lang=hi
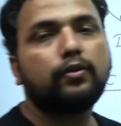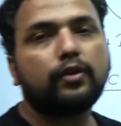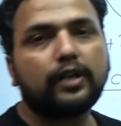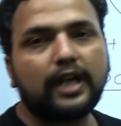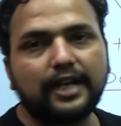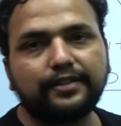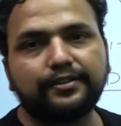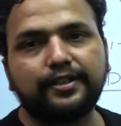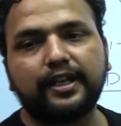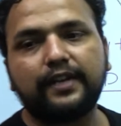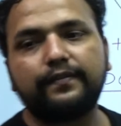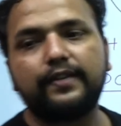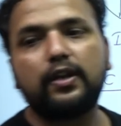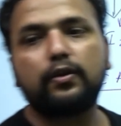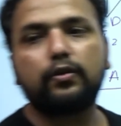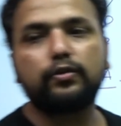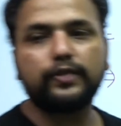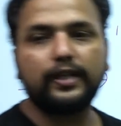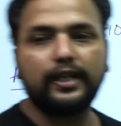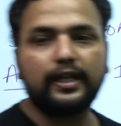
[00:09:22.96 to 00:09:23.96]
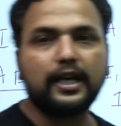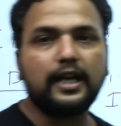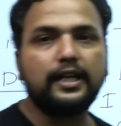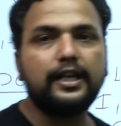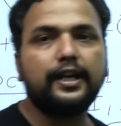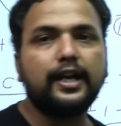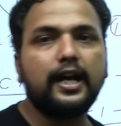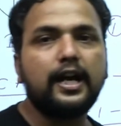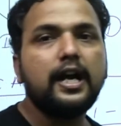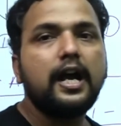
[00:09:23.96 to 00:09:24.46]
और आई थ्री की वैल्यू को जो है
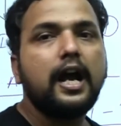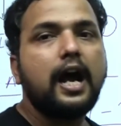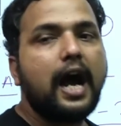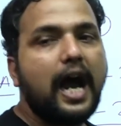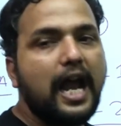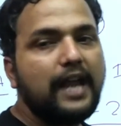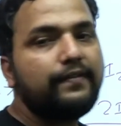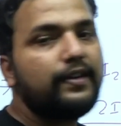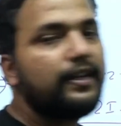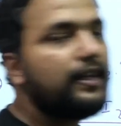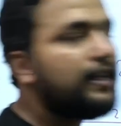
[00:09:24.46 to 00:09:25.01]
निकालिएगा आई वन